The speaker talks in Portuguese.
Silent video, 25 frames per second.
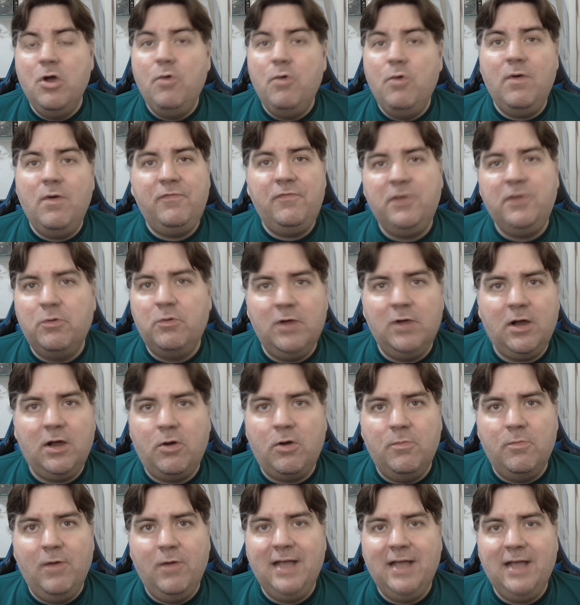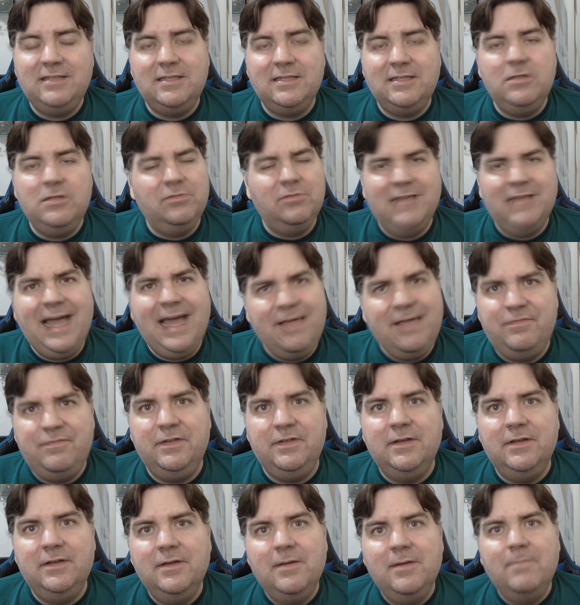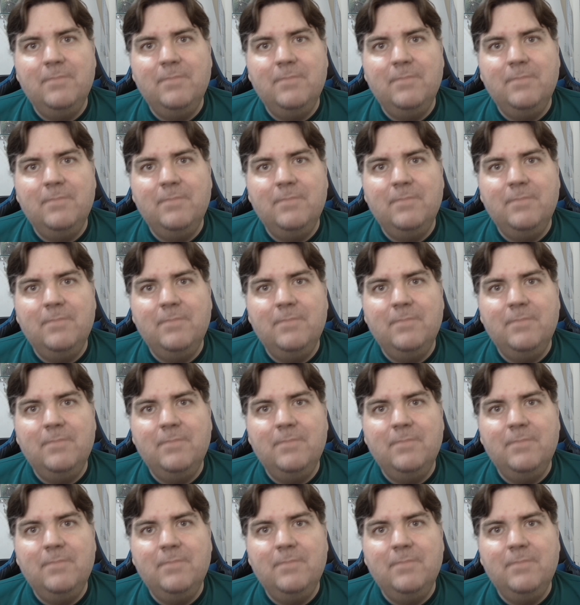Uma figura como essa não deve